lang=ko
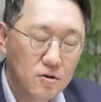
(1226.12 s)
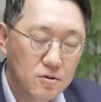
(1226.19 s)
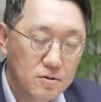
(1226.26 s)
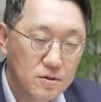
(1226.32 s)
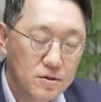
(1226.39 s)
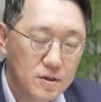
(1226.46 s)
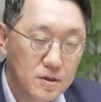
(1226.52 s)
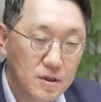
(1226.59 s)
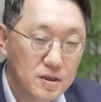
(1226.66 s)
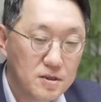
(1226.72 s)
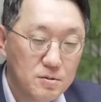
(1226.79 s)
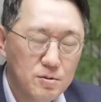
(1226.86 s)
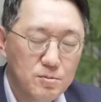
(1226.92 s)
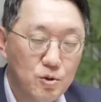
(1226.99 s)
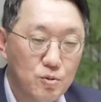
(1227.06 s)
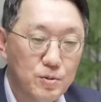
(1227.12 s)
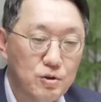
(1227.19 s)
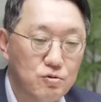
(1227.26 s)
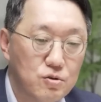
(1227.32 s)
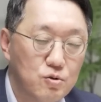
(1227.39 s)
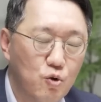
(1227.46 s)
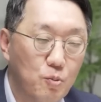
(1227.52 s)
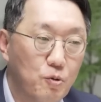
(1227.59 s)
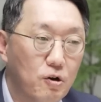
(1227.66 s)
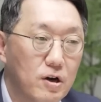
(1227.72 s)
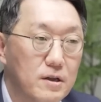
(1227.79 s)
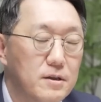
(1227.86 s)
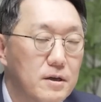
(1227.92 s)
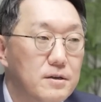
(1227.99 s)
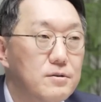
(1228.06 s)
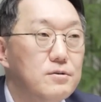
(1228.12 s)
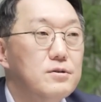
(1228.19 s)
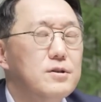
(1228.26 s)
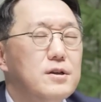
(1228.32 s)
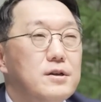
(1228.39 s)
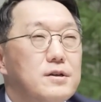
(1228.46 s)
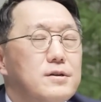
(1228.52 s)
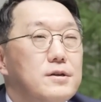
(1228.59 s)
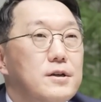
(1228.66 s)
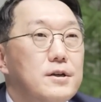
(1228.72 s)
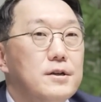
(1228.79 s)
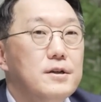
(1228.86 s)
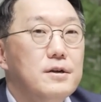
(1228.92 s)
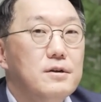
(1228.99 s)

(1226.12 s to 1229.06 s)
어, 그렇게 따지면 뭐 미국은 공평하다는 건데요. 네.